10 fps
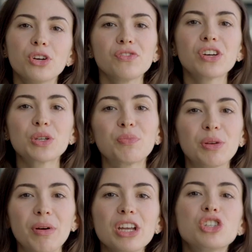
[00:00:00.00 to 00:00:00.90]
Очень важно
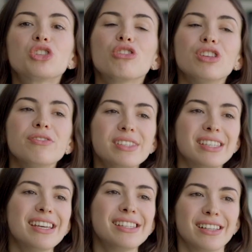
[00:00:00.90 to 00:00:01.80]
понимать, что не
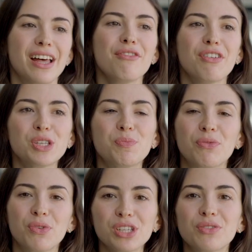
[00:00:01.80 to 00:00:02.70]
все дела вас
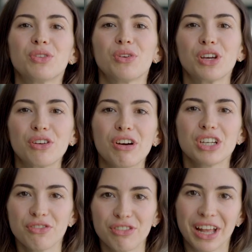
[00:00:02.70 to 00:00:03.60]
приводят в итоге к
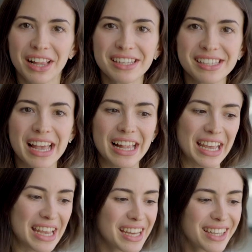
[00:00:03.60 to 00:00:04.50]
вашей финальной
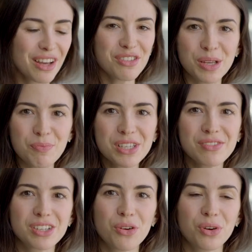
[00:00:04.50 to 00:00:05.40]
цели. И когда вы
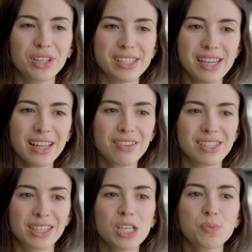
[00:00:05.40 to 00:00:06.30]
записываете какое-то дело,
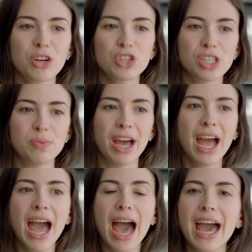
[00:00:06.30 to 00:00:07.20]
всегда спрашивайте себе,
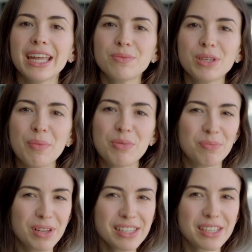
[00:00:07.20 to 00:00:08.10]
а это меня
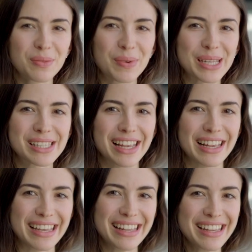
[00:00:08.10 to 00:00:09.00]
приблизит к моей
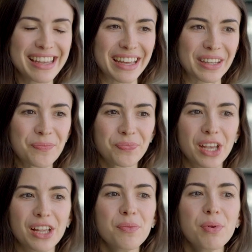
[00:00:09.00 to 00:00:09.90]
цели или нет?
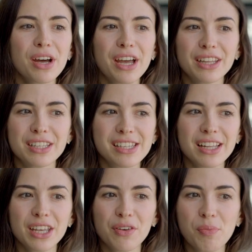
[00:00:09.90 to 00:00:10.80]
Либо это
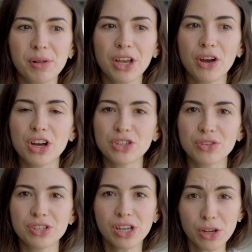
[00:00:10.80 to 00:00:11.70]
дело я выполняю
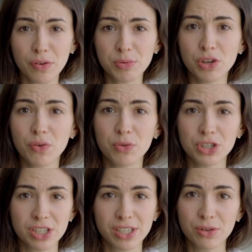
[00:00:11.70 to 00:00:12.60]
каждую неделю, и вообще его
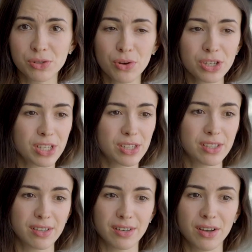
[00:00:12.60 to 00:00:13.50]
можно
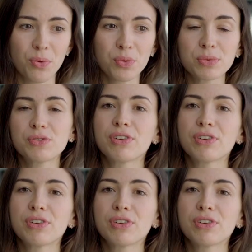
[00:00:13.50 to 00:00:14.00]
заутсорсить э, какому-нибудь